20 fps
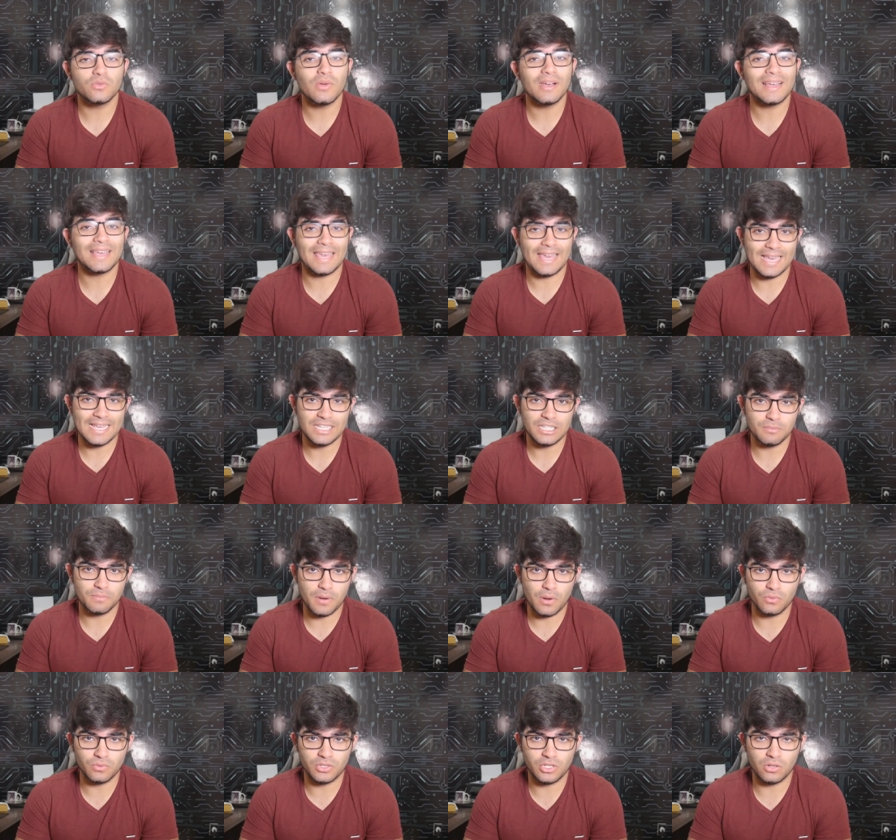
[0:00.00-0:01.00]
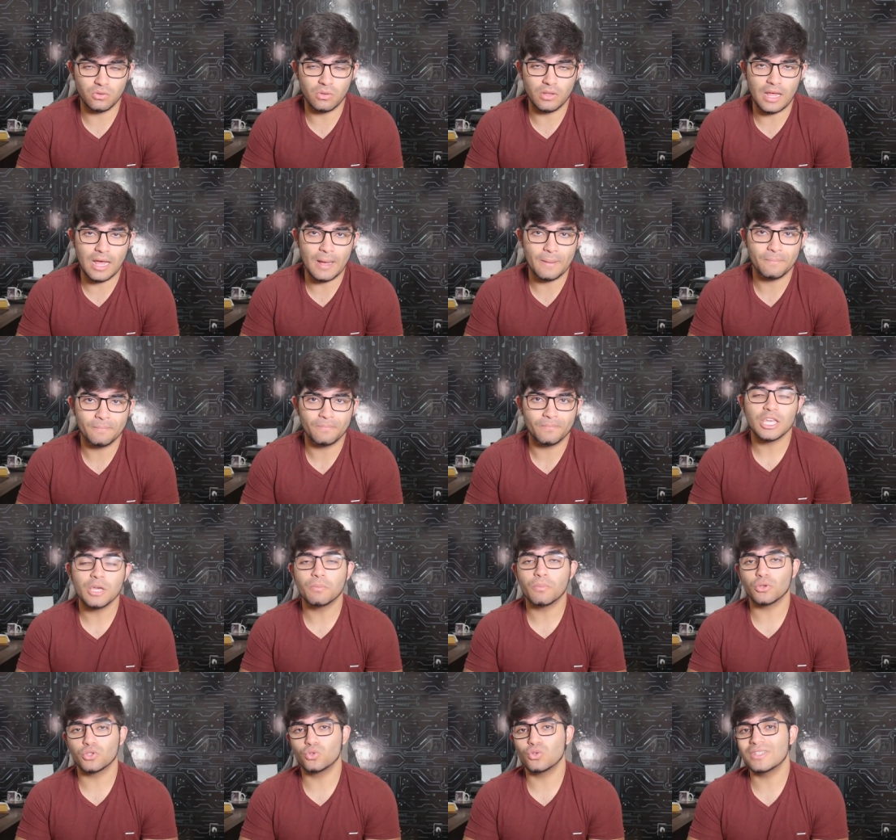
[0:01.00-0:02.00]
uma case para um celular que
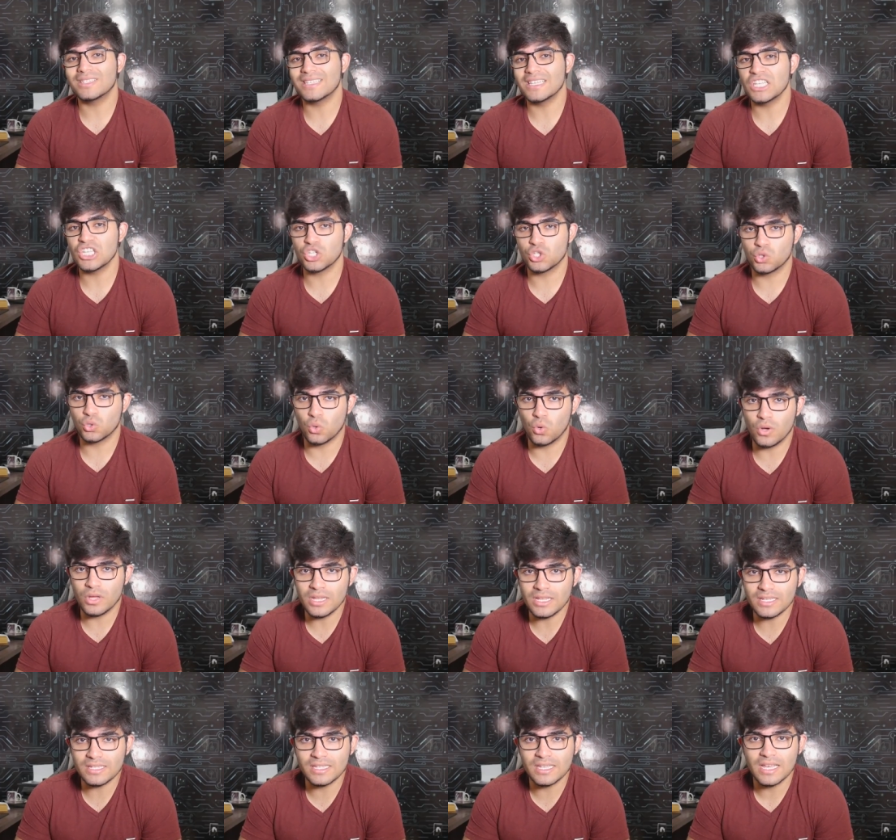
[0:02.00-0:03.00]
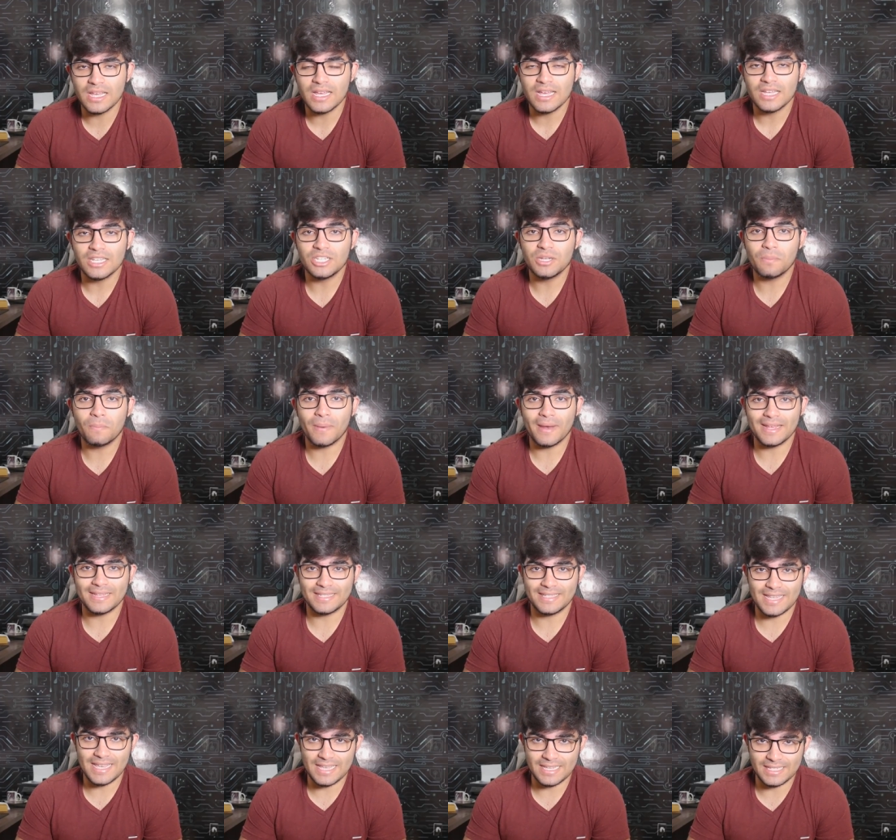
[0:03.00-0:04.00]
possui sensores de
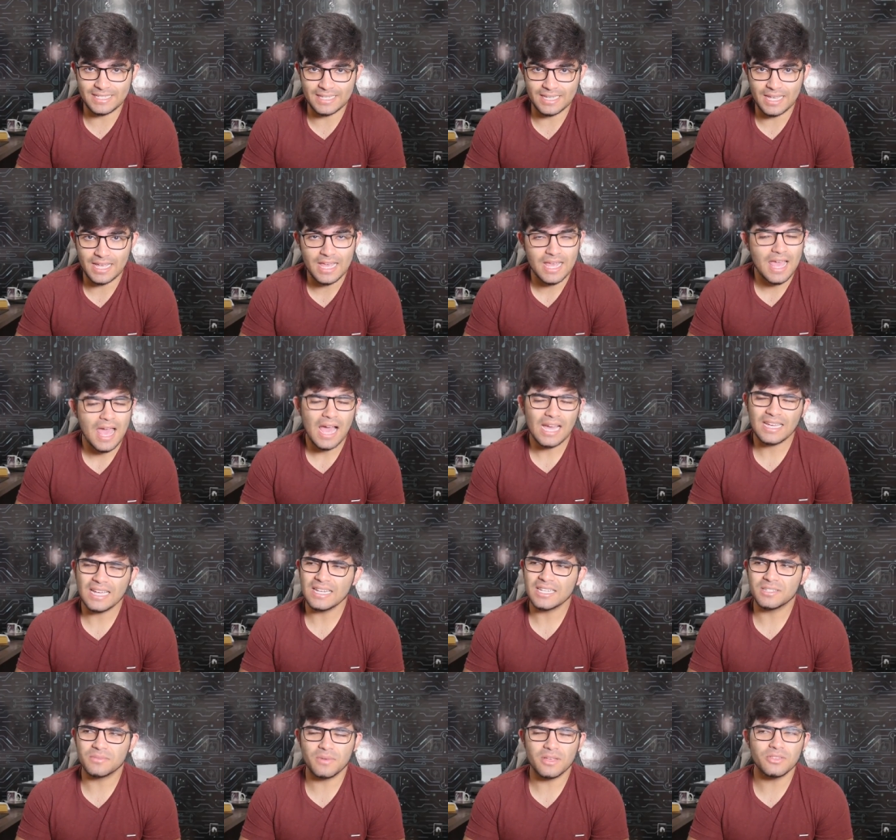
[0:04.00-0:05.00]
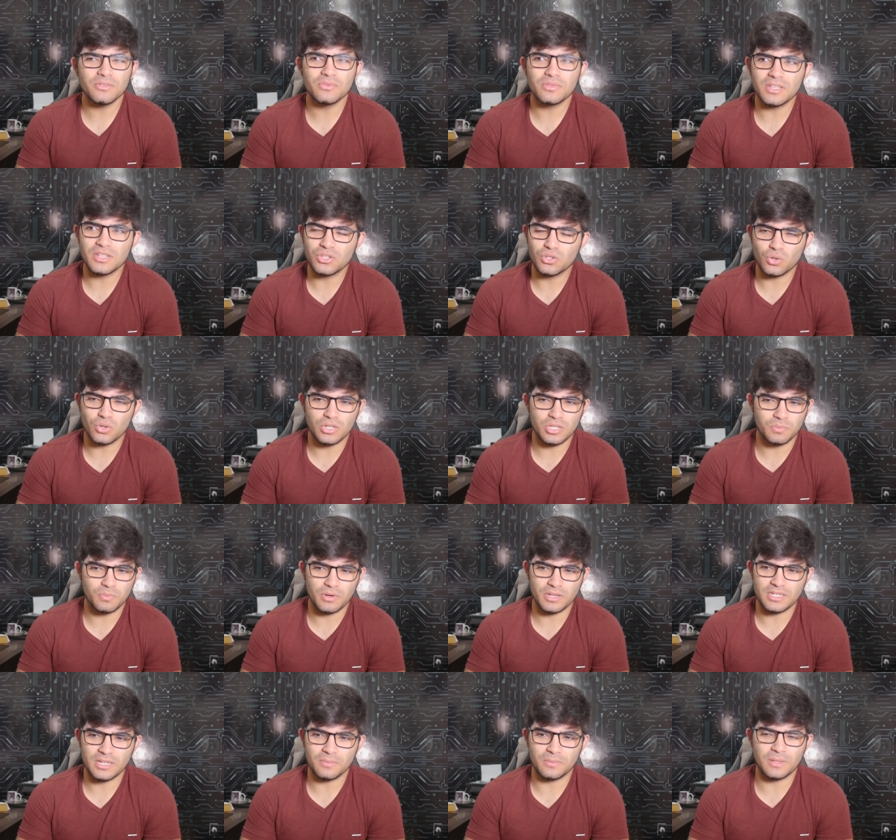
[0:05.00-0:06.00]
presença. Aqueles mesmos sensores,
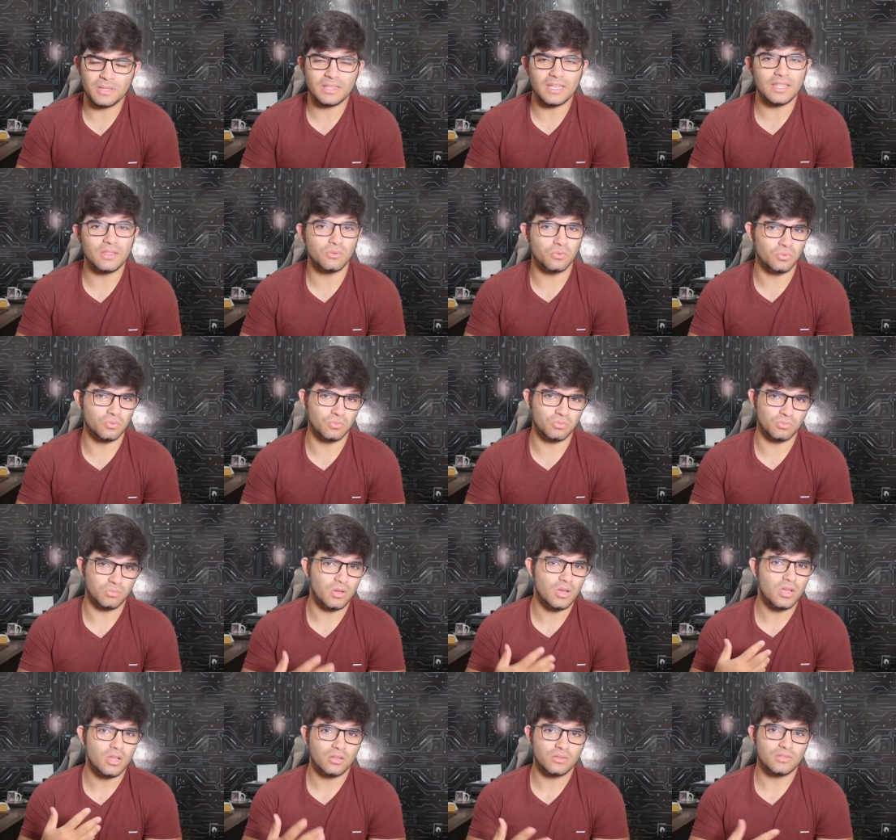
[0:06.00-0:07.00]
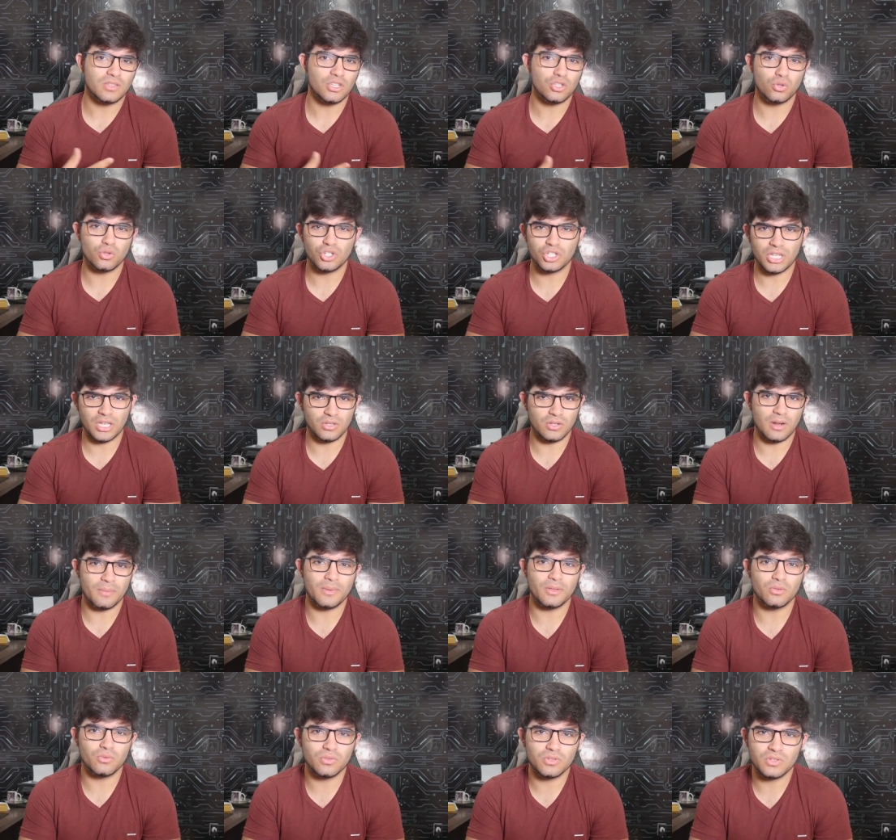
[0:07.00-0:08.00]
por exemplo, que tem no sensor de
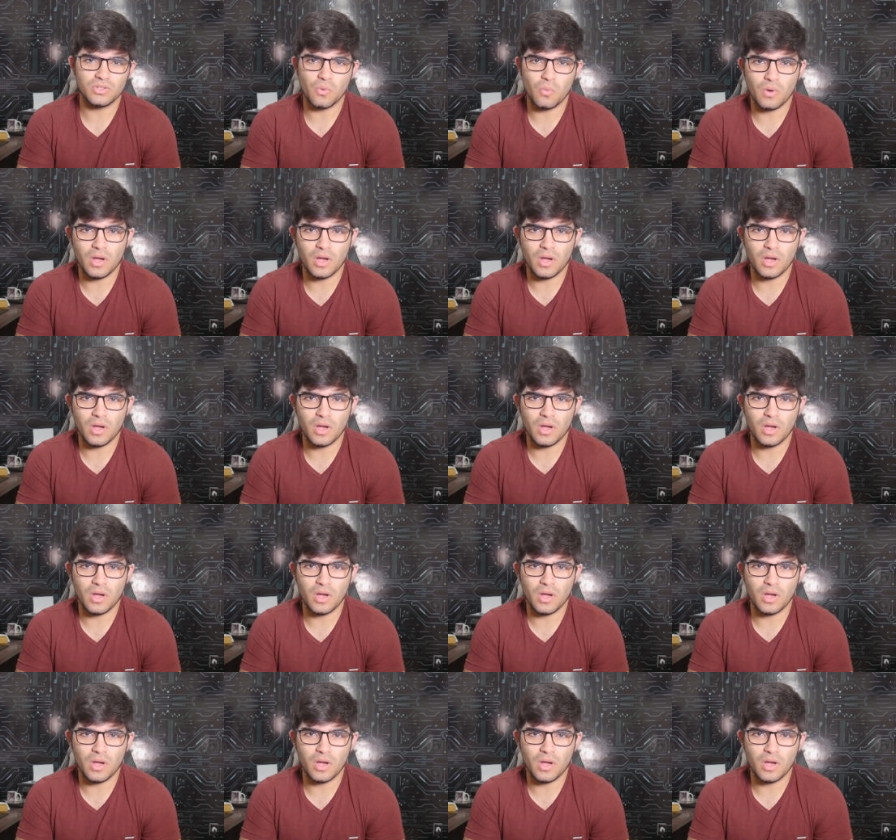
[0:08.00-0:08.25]
estacionamento do seu